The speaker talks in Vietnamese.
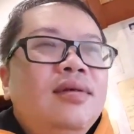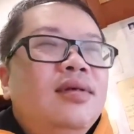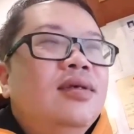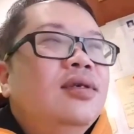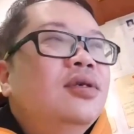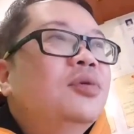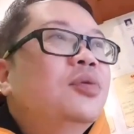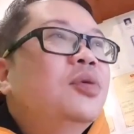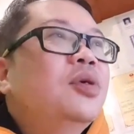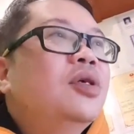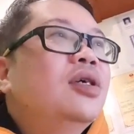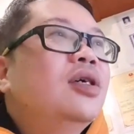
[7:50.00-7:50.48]

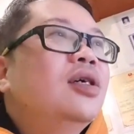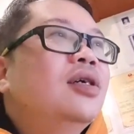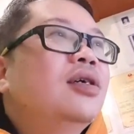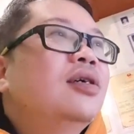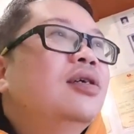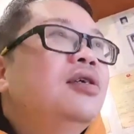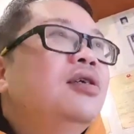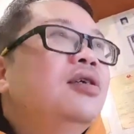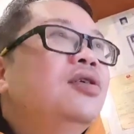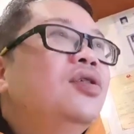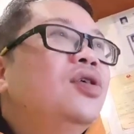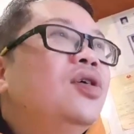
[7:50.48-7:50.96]
Chứ bây giờ
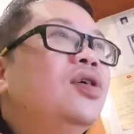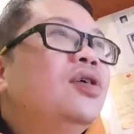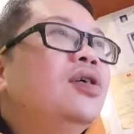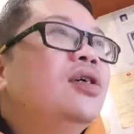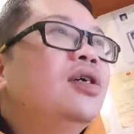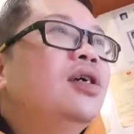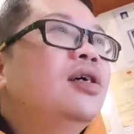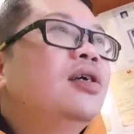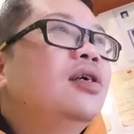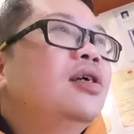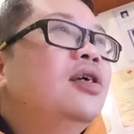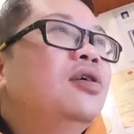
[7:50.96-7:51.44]
cứ như thị
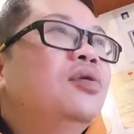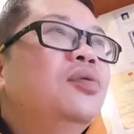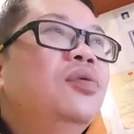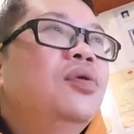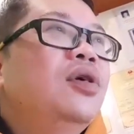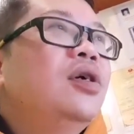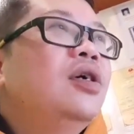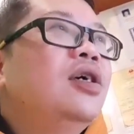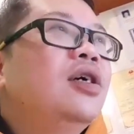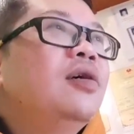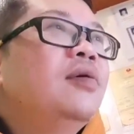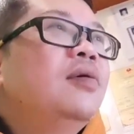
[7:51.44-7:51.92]
trường này
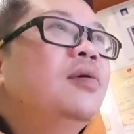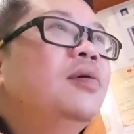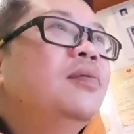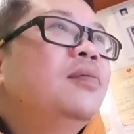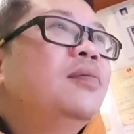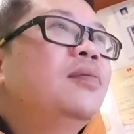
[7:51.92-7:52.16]
nguy hiểm.